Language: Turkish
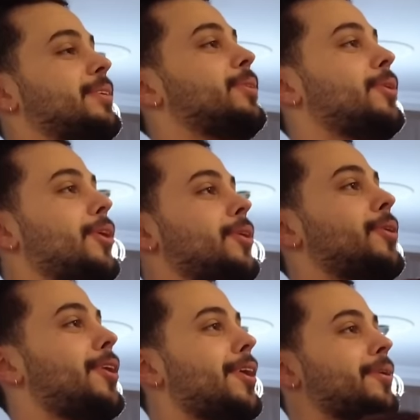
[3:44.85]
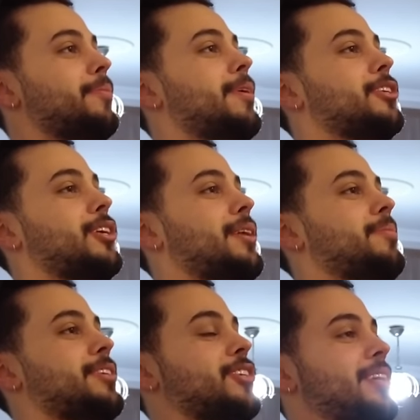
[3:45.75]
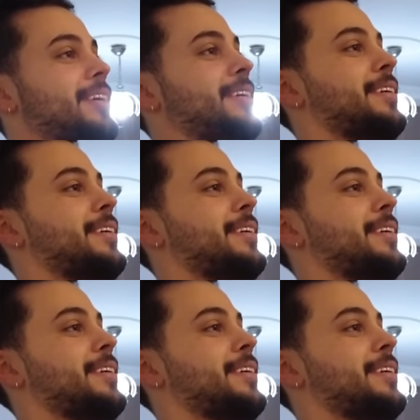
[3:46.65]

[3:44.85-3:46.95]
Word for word: Oh oh maşallah maşallah.